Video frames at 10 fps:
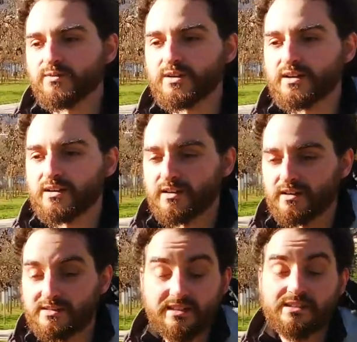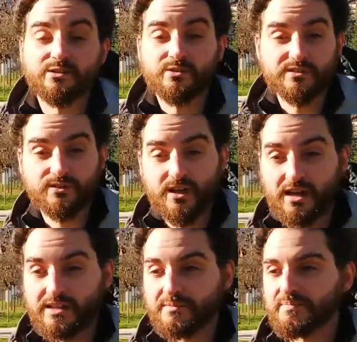una serie di
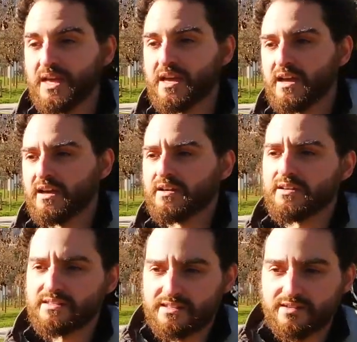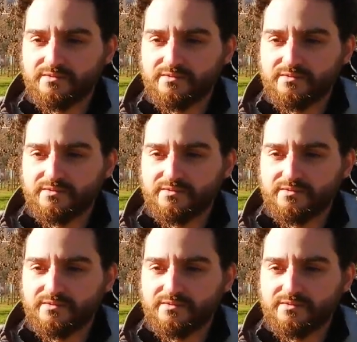questionari, eh, sia